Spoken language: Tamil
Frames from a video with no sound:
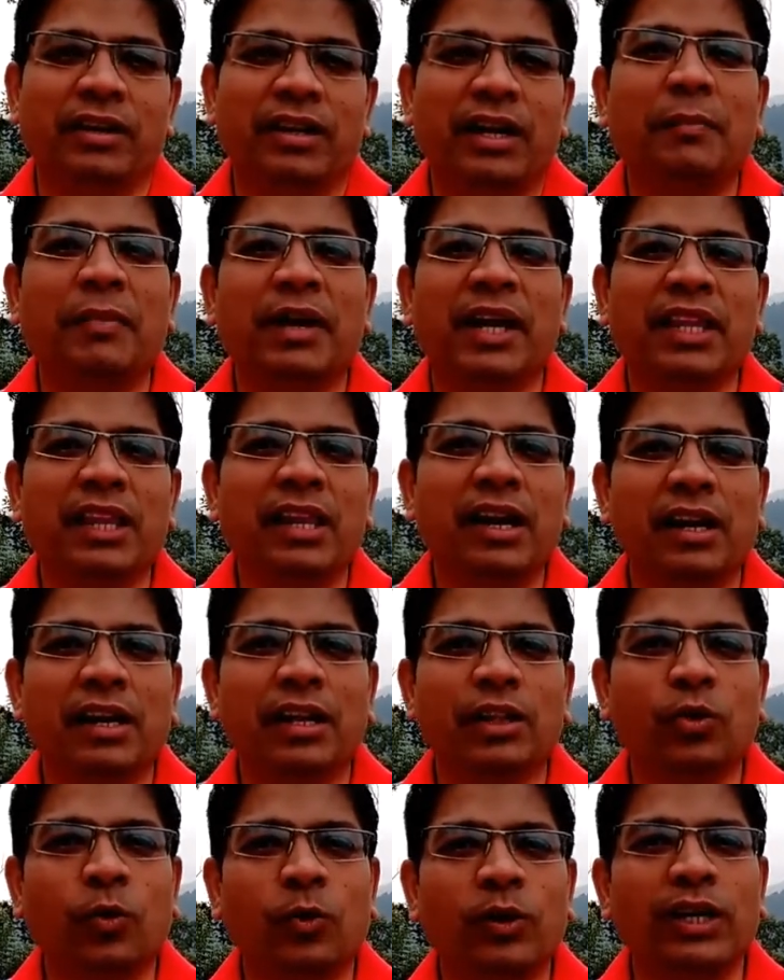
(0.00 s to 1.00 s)
நம்ம
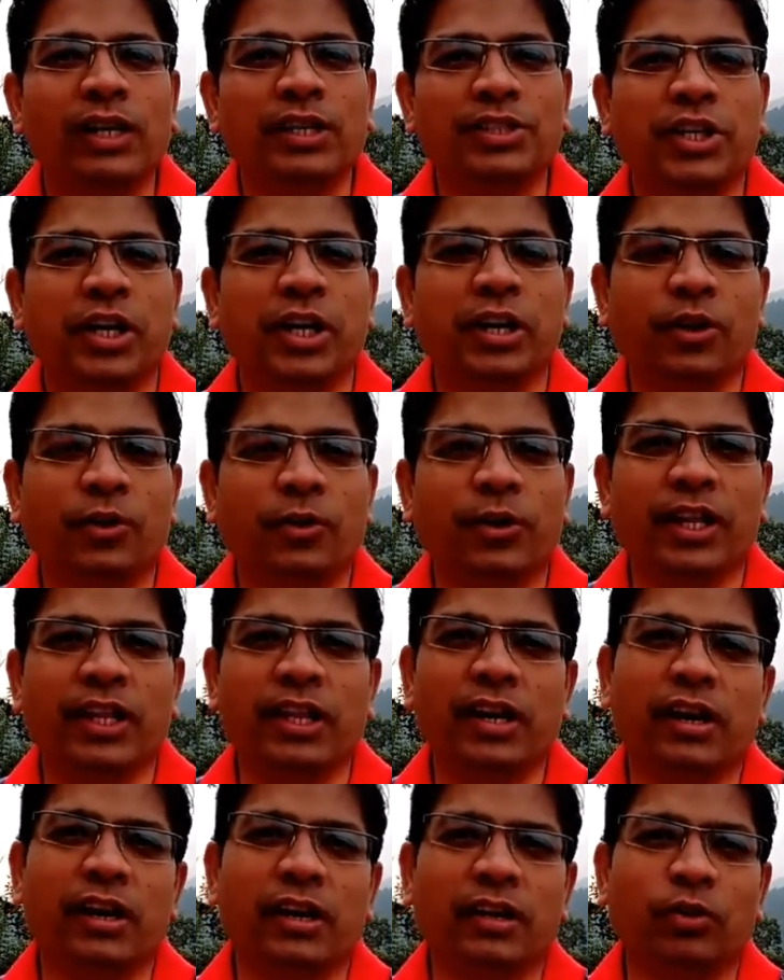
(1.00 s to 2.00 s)
எதனால் தொழிலில் ஜெயிக்கிறோம்
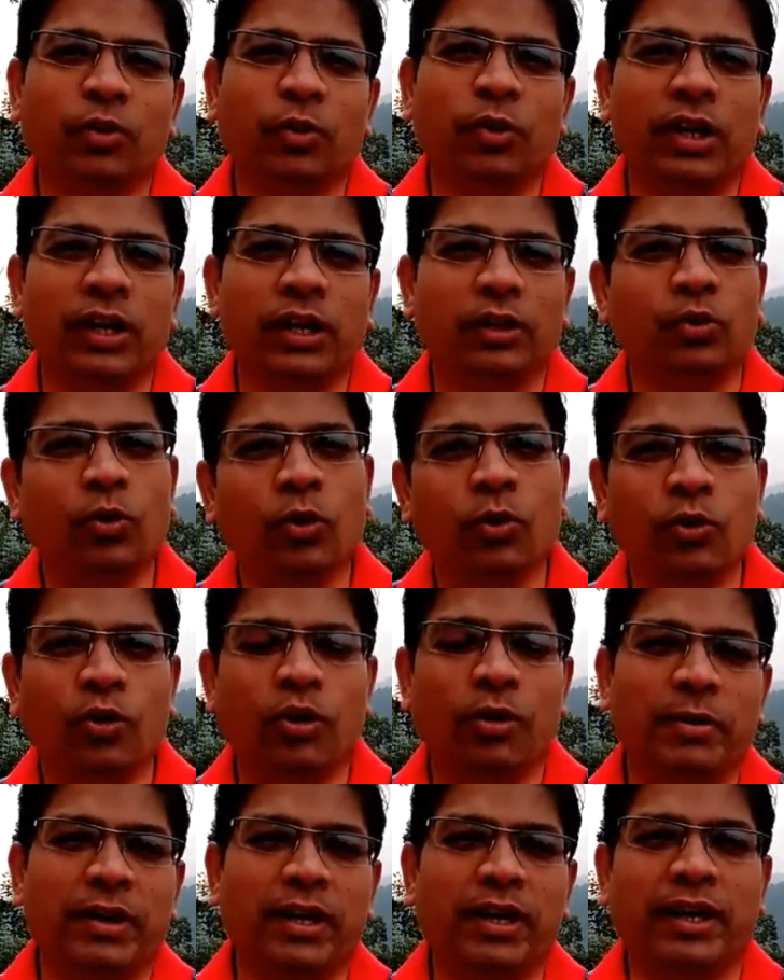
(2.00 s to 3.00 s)
எதனால் தொழிலை
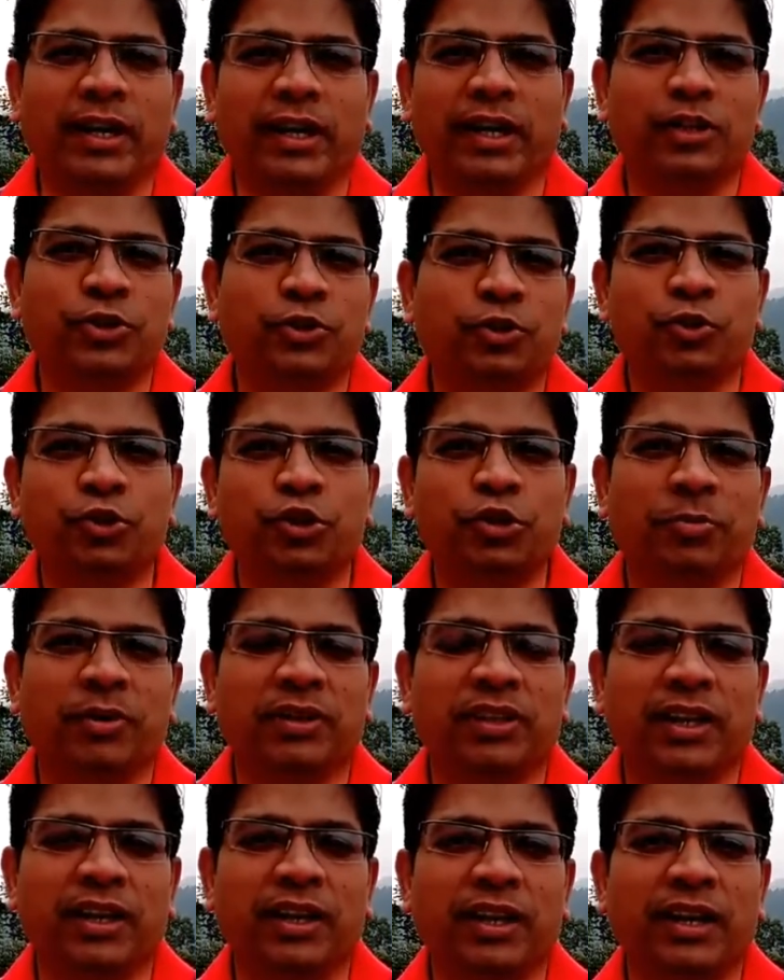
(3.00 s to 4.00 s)
தோக்கிறோம் அப்படின்னு என்னைக்கா யோசிச்சு
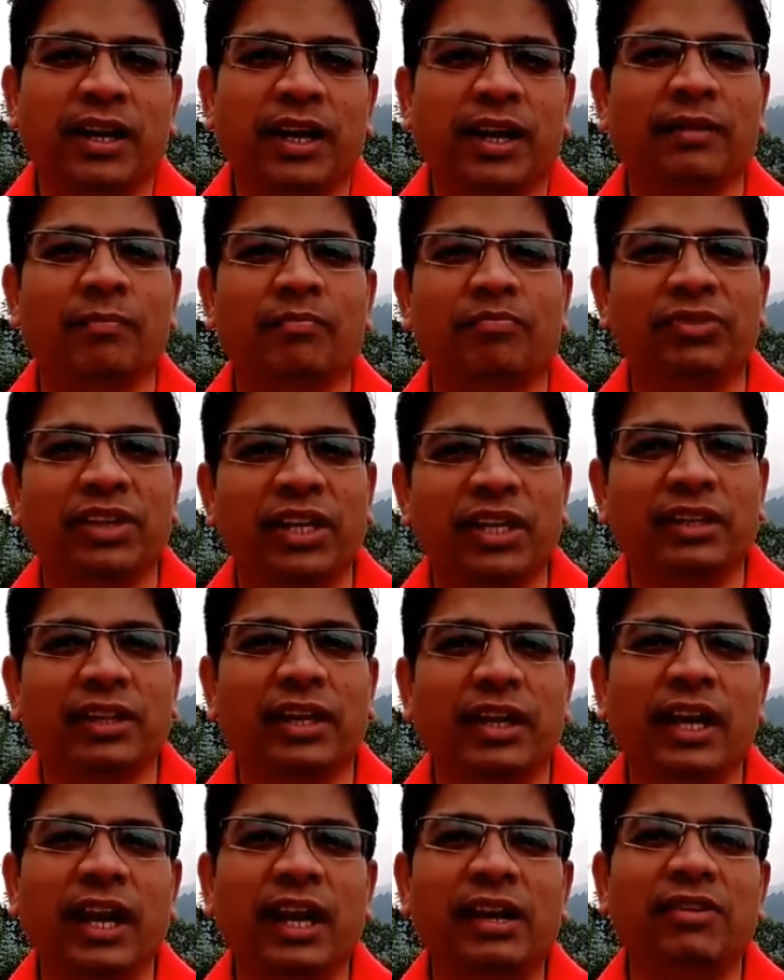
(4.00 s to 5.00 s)
பார்த்துருக்கீங்களா
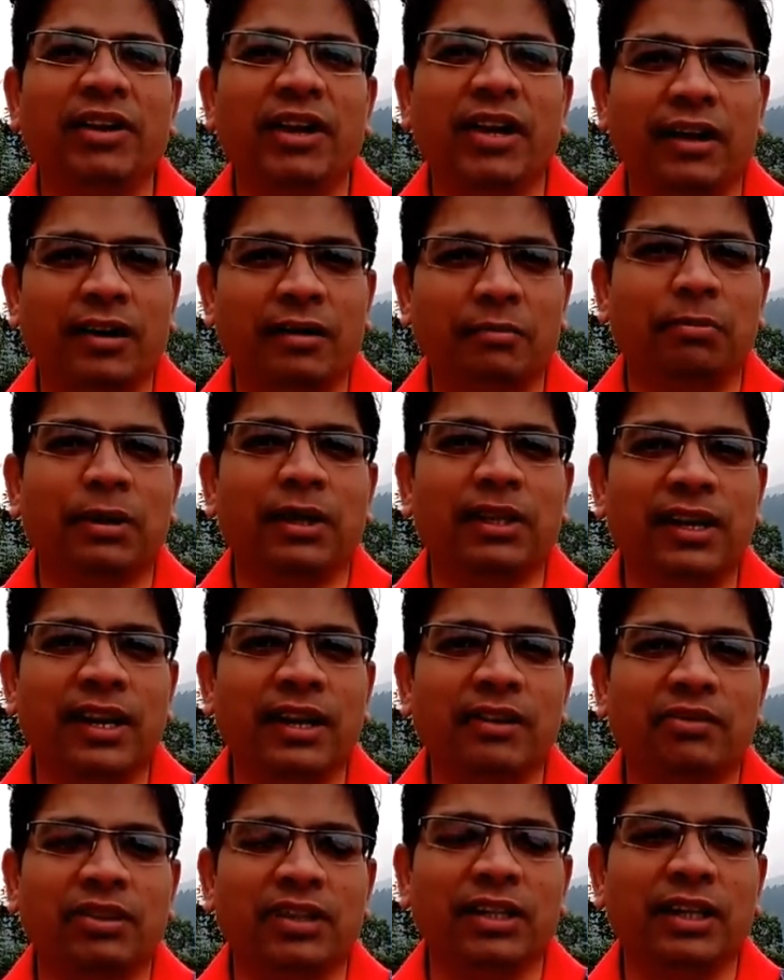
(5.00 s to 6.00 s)
இந்த கேள்விக்கான
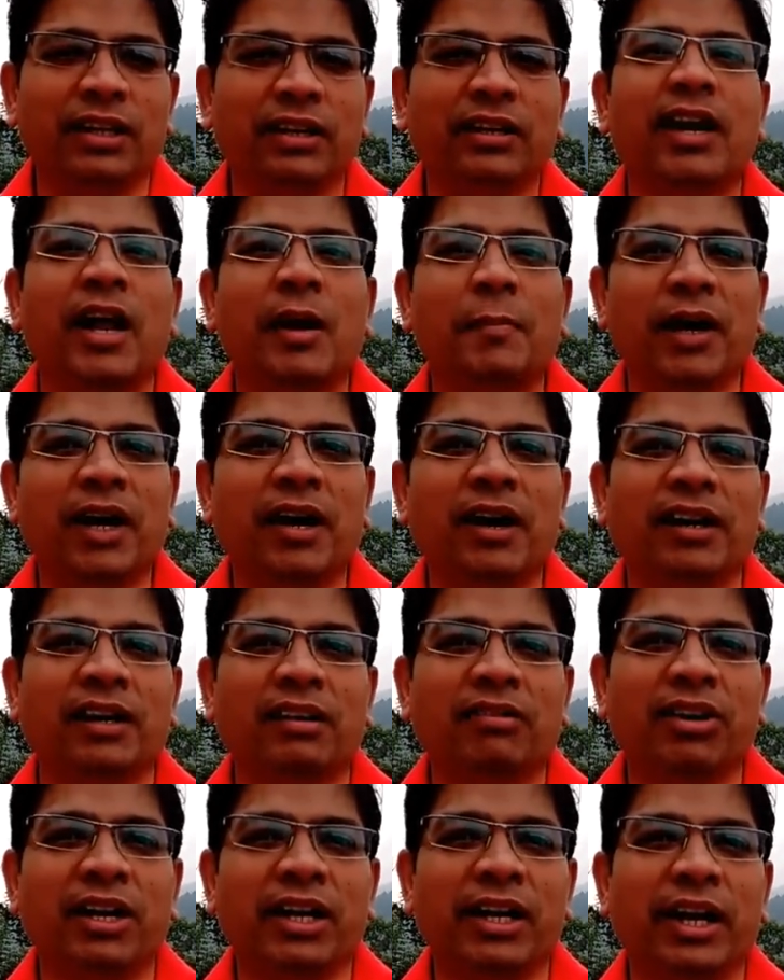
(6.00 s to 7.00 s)
பதிலே வந்து நாம்
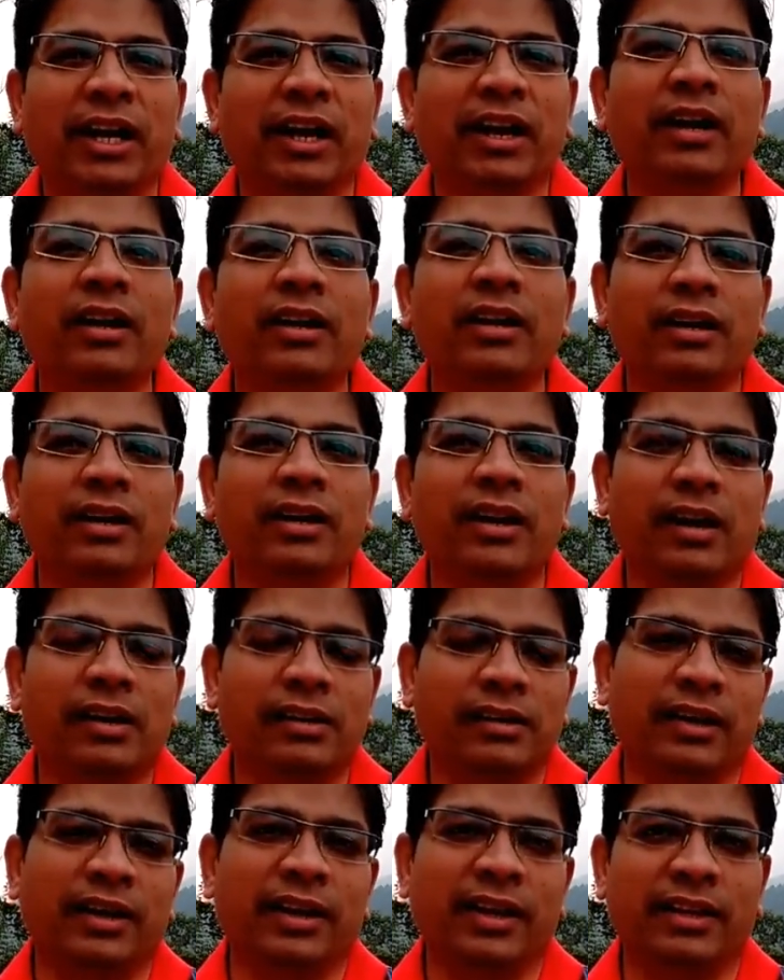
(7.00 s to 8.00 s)
காட்ட வேண்டிய
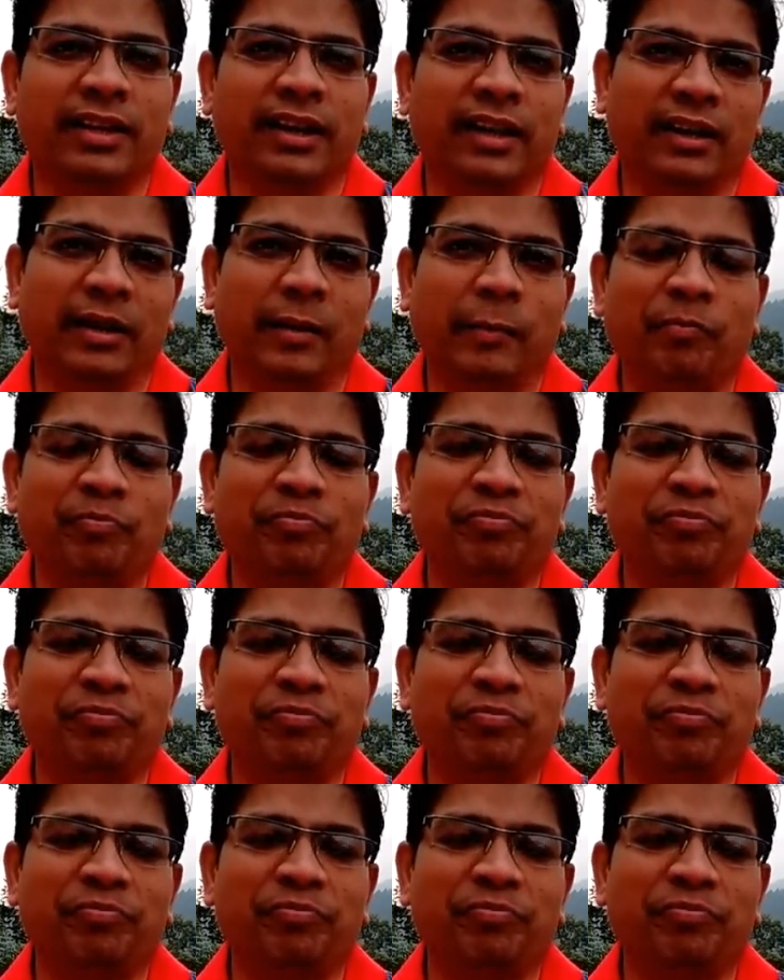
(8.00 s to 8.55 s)
நாலு டி தாங்க